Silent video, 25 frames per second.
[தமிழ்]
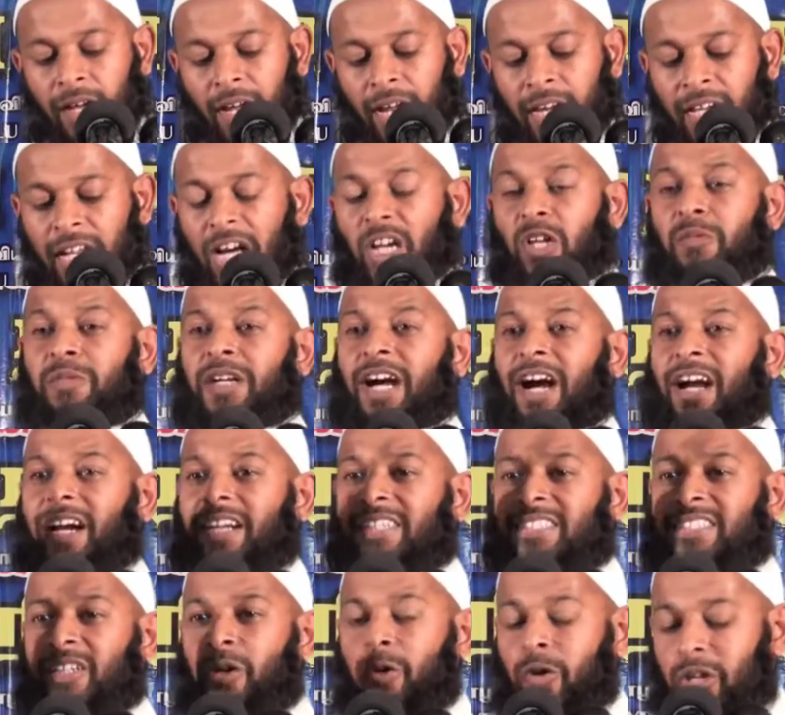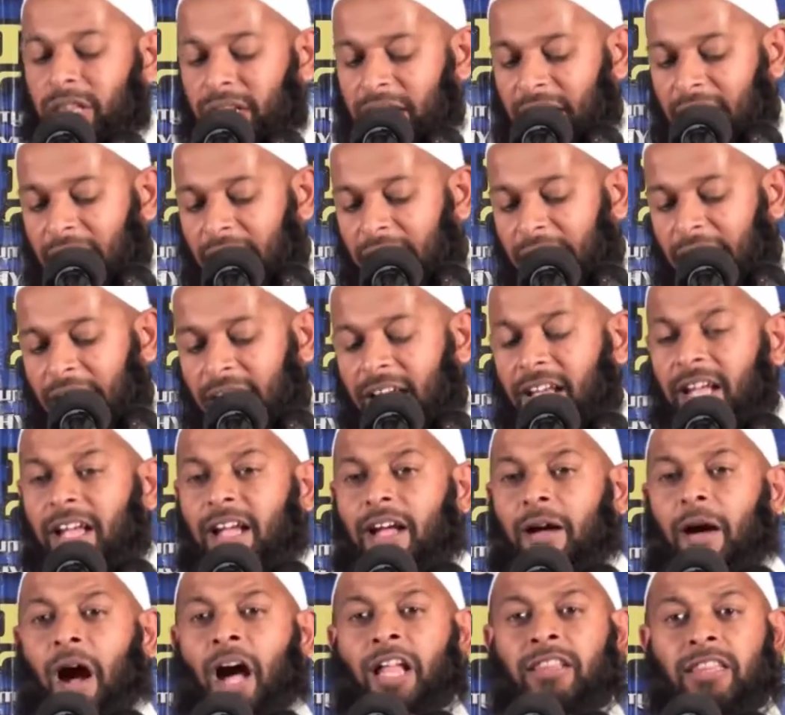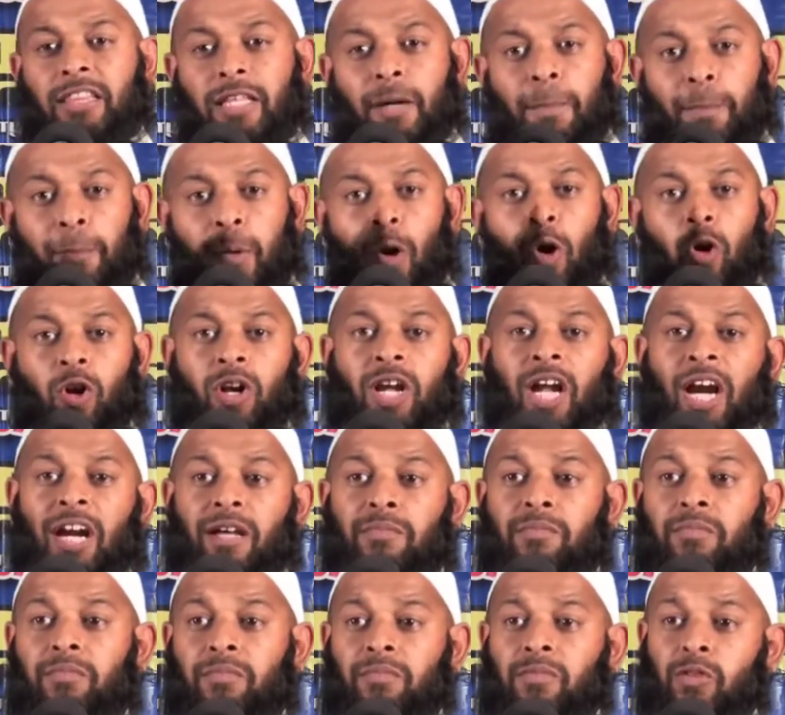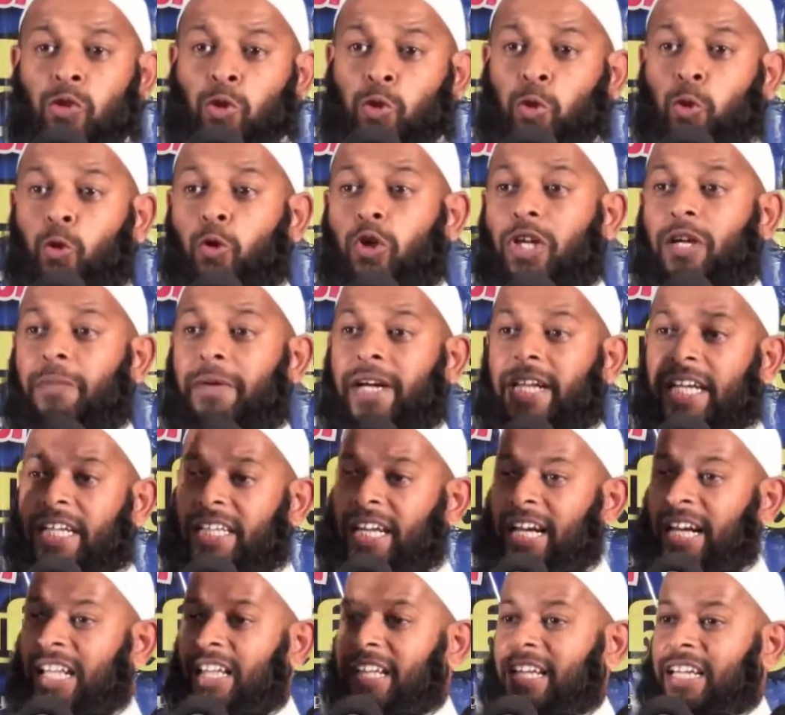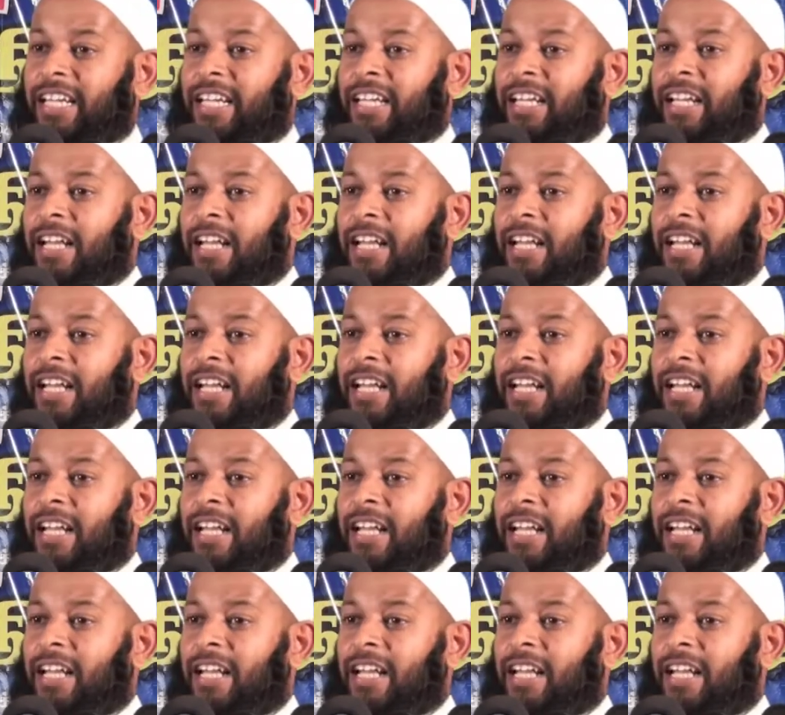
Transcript: என் அருமையான சகோதரர்களே அந்த போர்க்களம் சூடுபிடிக்கிறது